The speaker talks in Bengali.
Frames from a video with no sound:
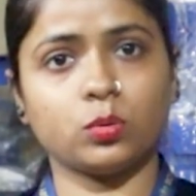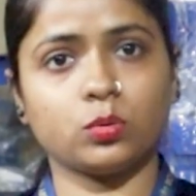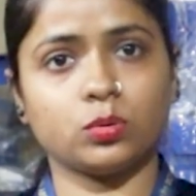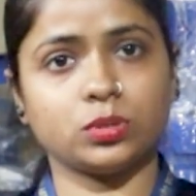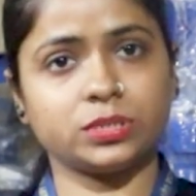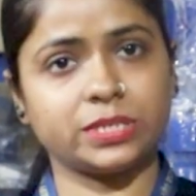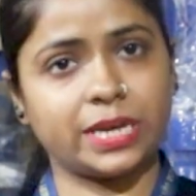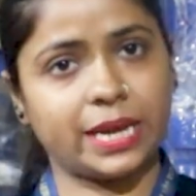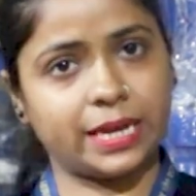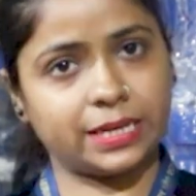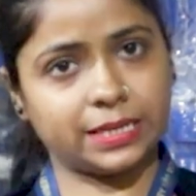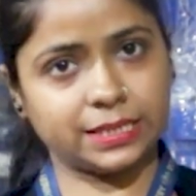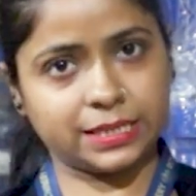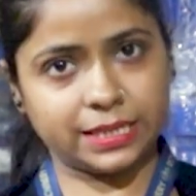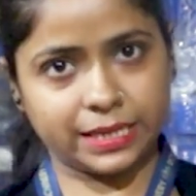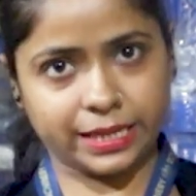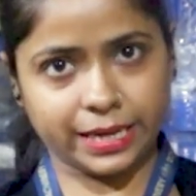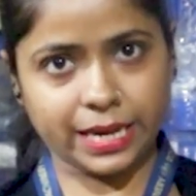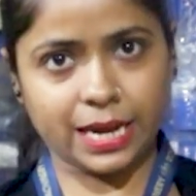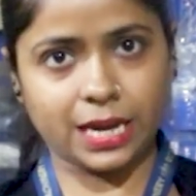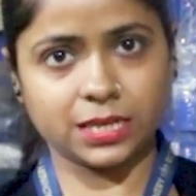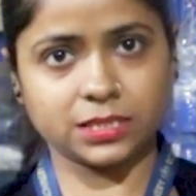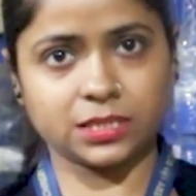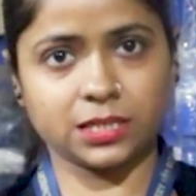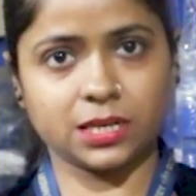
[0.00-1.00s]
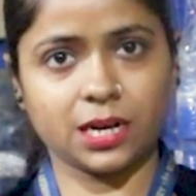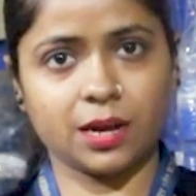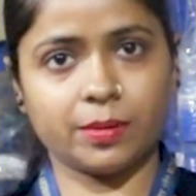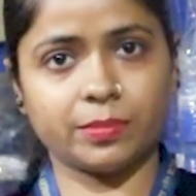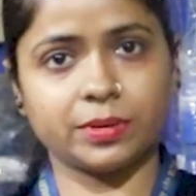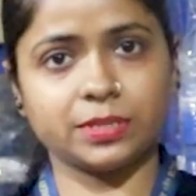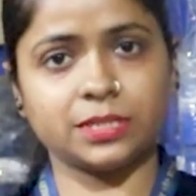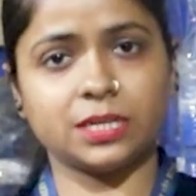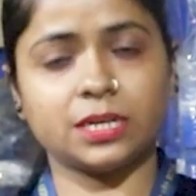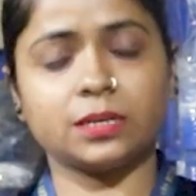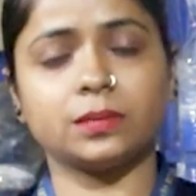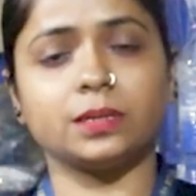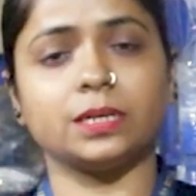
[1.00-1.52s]
কোনো জায়গা থেকে আসেন
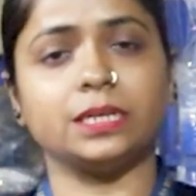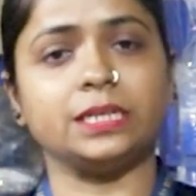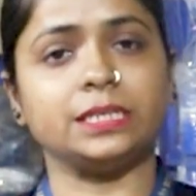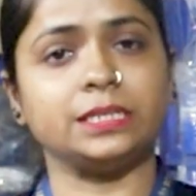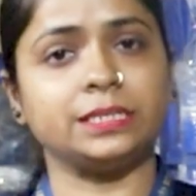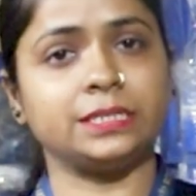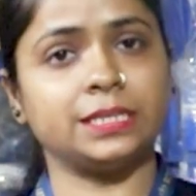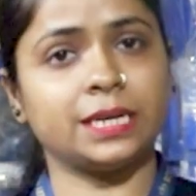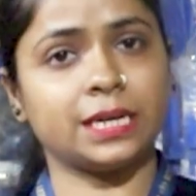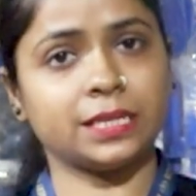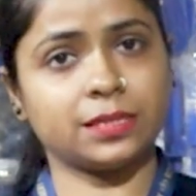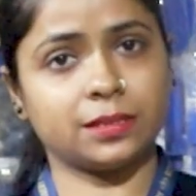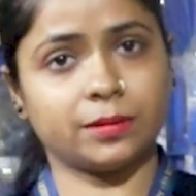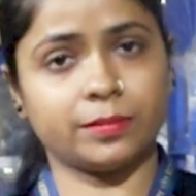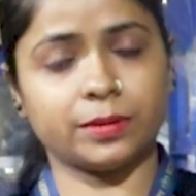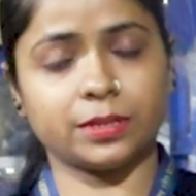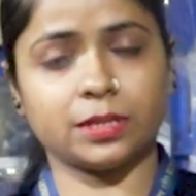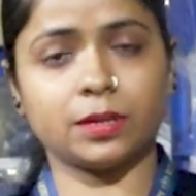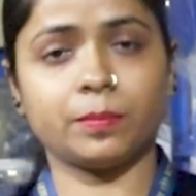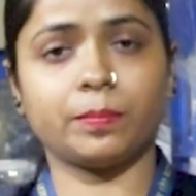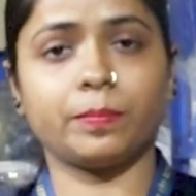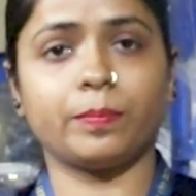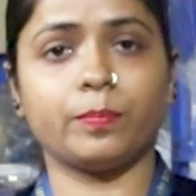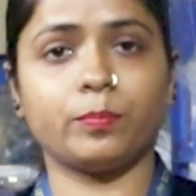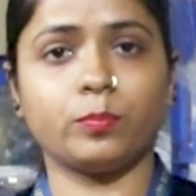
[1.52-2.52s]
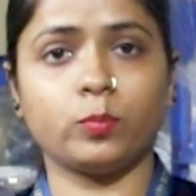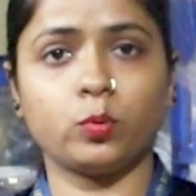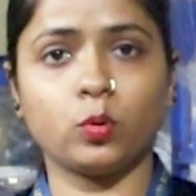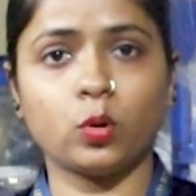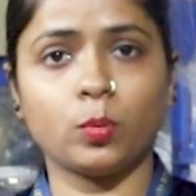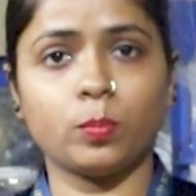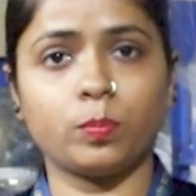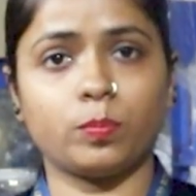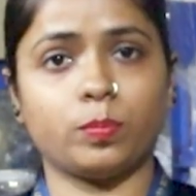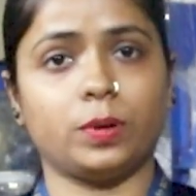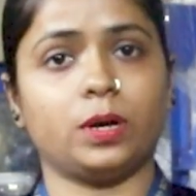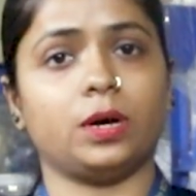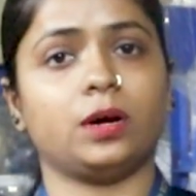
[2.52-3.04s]
আমাদের ইন্ডিয়া মতলব পুরো